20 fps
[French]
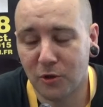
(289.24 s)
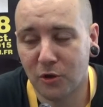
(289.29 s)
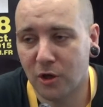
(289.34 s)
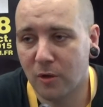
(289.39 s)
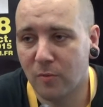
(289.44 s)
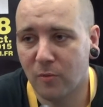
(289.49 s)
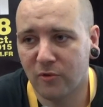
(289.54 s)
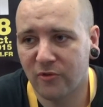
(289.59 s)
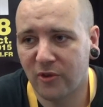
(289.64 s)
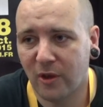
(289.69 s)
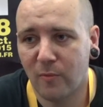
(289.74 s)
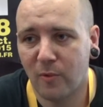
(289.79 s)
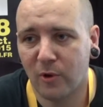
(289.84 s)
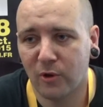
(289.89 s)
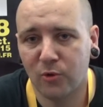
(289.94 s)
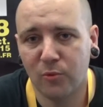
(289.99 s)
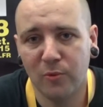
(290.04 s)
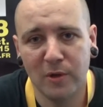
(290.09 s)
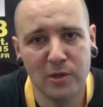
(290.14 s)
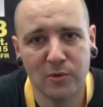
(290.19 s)
recommande vraiment
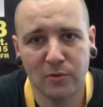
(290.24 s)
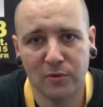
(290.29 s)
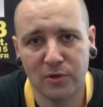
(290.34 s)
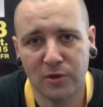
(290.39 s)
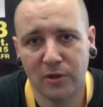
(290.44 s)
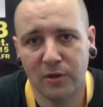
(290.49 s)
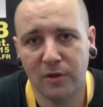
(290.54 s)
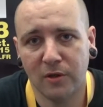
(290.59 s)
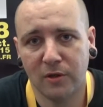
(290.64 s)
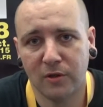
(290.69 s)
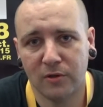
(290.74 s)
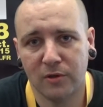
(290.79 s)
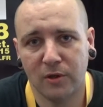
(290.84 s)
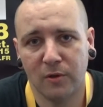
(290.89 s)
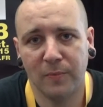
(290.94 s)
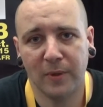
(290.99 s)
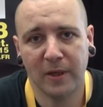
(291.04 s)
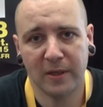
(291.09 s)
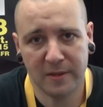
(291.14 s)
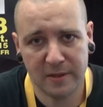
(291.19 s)
à tous les auteurs
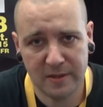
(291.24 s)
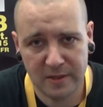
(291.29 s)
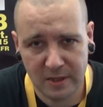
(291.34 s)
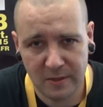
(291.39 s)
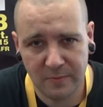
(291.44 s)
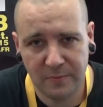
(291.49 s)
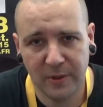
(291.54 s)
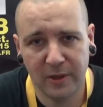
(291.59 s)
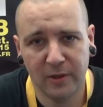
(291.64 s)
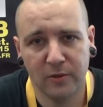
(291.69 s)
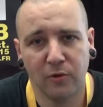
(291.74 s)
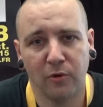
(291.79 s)
de participer,